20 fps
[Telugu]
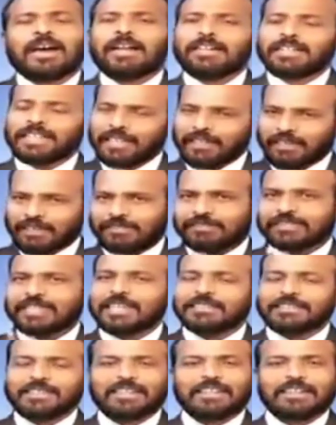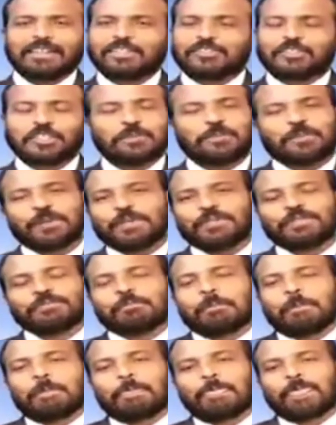అంటే సాతాను గడు చెప్పాడు
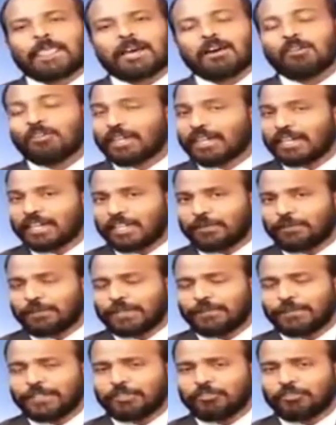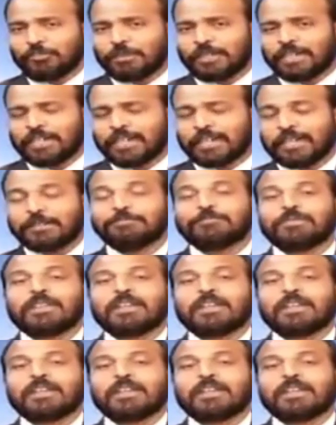అవునా కాదు ప్రియమని దేవుని బిడ్డారా